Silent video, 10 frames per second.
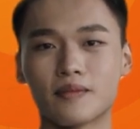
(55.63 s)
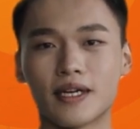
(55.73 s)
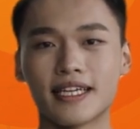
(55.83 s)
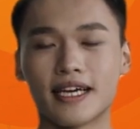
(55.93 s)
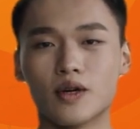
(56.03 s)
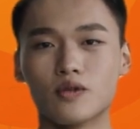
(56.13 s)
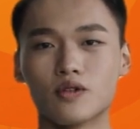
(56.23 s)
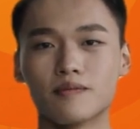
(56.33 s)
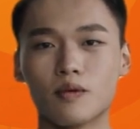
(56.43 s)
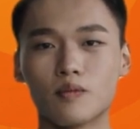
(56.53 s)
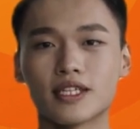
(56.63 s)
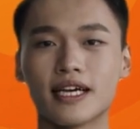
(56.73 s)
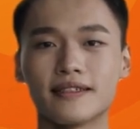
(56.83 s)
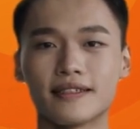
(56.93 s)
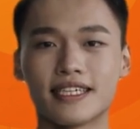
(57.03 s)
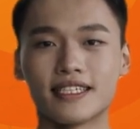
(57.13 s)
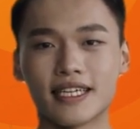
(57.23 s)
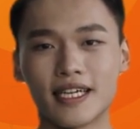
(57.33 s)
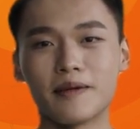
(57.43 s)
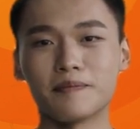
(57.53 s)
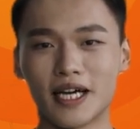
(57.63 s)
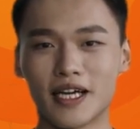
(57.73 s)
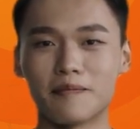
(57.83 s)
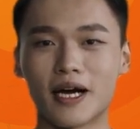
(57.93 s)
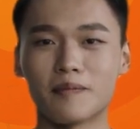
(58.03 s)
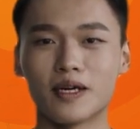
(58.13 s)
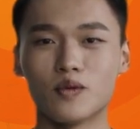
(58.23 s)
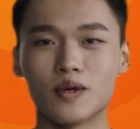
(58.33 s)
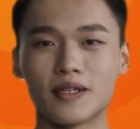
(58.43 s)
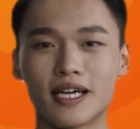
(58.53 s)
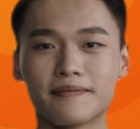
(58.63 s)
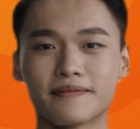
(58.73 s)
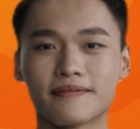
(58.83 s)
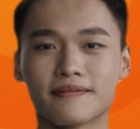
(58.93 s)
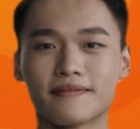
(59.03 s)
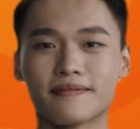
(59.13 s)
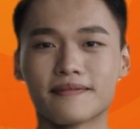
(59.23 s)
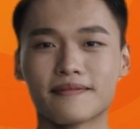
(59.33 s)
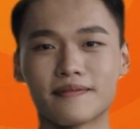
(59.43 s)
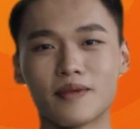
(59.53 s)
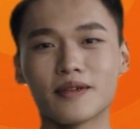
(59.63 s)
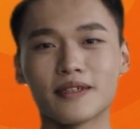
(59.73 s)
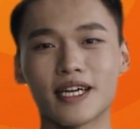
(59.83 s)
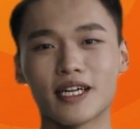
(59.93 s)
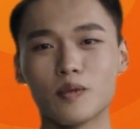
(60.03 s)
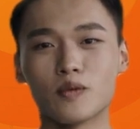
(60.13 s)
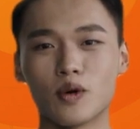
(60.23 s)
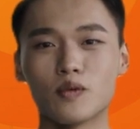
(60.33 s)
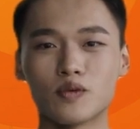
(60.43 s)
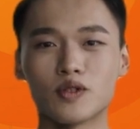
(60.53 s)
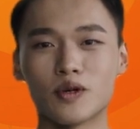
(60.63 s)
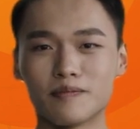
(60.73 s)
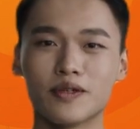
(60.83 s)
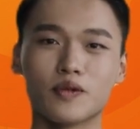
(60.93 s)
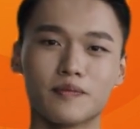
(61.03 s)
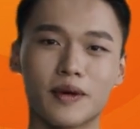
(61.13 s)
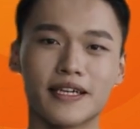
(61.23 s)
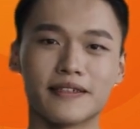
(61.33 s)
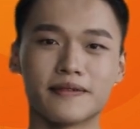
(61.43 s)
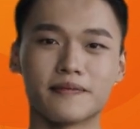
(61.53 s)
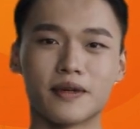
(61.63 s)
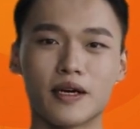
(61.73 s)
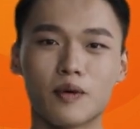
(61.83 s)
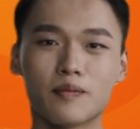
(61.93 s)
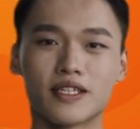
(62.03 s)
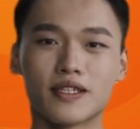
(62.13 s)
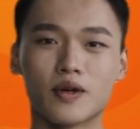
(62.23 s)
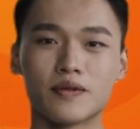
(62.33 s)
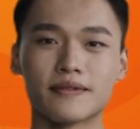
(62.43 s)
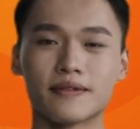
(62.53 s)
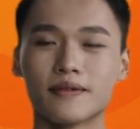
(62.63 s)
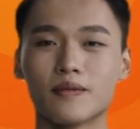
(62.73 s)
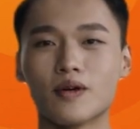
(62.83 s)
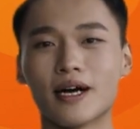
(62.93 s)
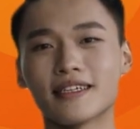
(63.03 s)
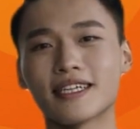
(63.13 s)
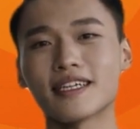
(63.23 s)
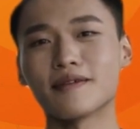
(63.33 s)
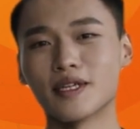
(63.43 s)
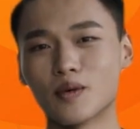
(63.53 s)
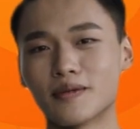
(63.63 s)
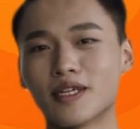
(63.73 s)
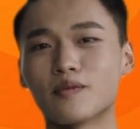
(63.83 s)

รายละเอียดของชุดโปรโมชั่นที่จะได้รับมีอะไรบ้างมาดูกันครับหนึ่งได้ระบบกล้องวงจรปิดรุ่นใหม่เป็นระบบดิจิตอลหรือ ไอ พี ที่มีความนิ